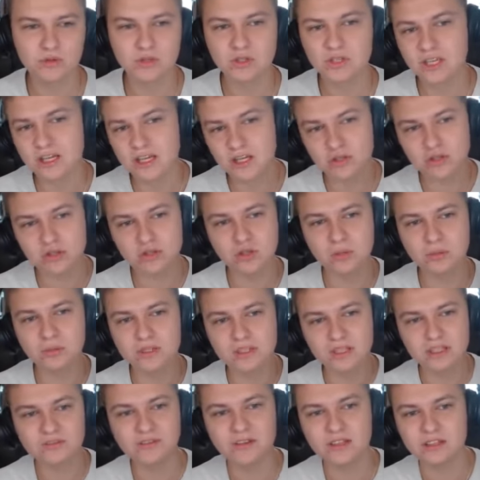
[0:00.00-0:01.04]
Вот я хочу, чтобы
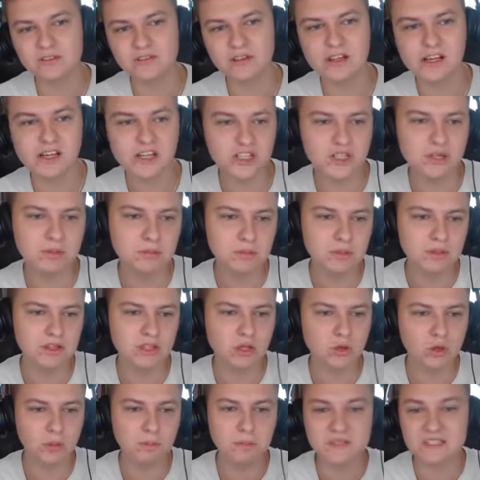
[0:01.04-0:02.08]
этот 2 на 2 режим был
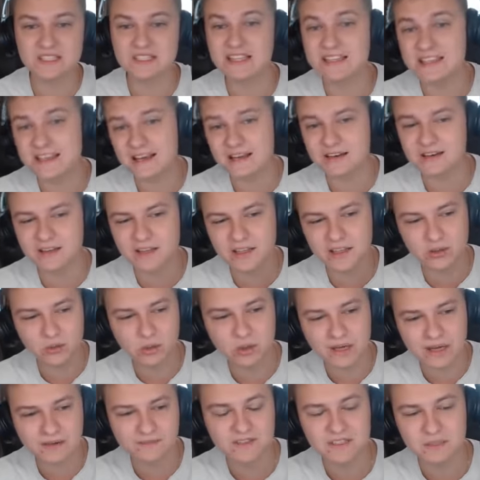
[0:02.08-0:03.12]
такой постоянно, не
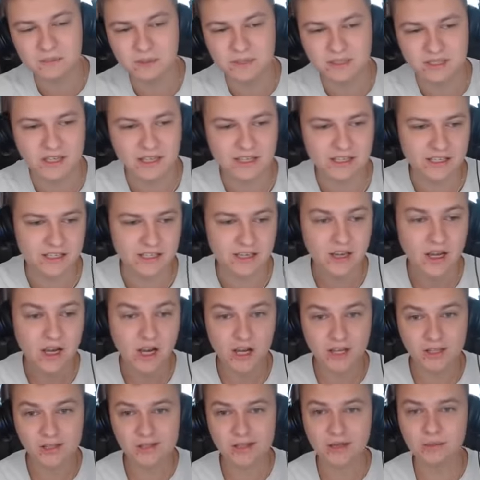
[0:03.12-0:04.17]
только в испытании.
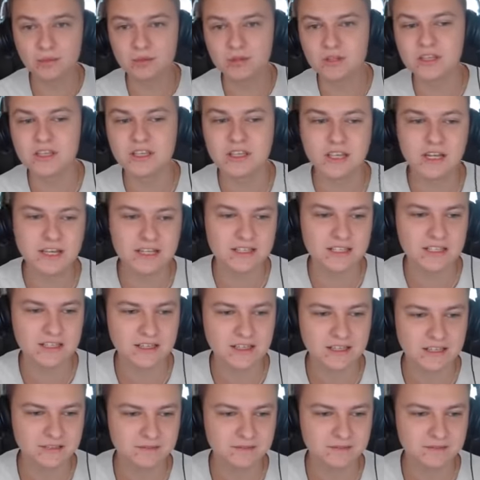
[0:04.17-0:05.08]
И тогда будет интересно играть. Ты